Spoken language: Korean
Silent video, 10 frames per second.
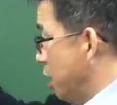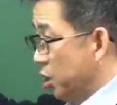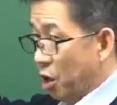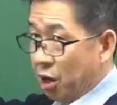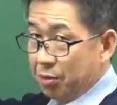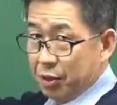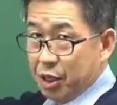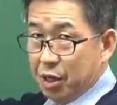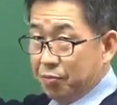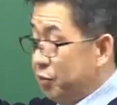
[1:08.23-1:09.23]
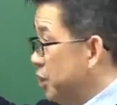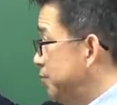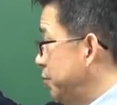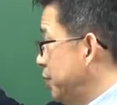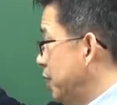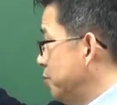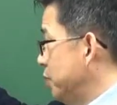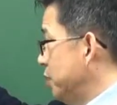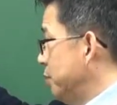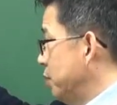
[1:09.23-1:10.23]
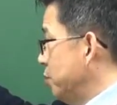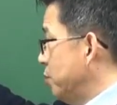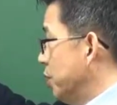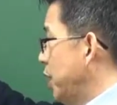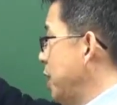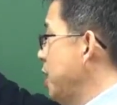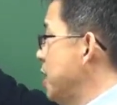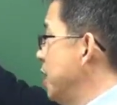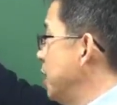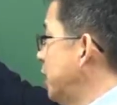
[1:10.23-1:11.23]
여러분들이 문제 풀 때 뭐냐면 이렇게